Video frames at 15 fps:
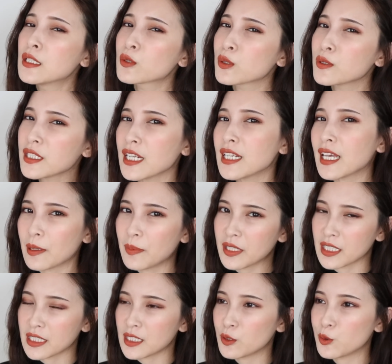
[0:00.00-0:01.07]
出现雷
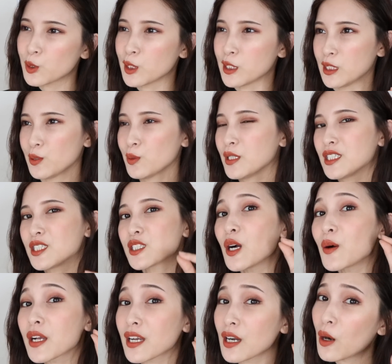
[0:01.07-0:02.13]
品的几率可能会
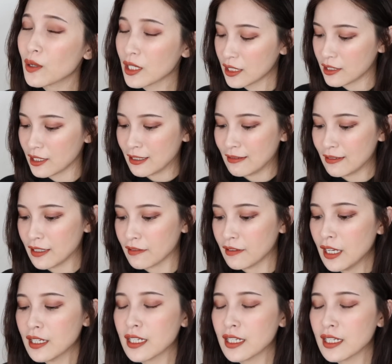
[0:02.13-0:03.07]
稍微高一点点。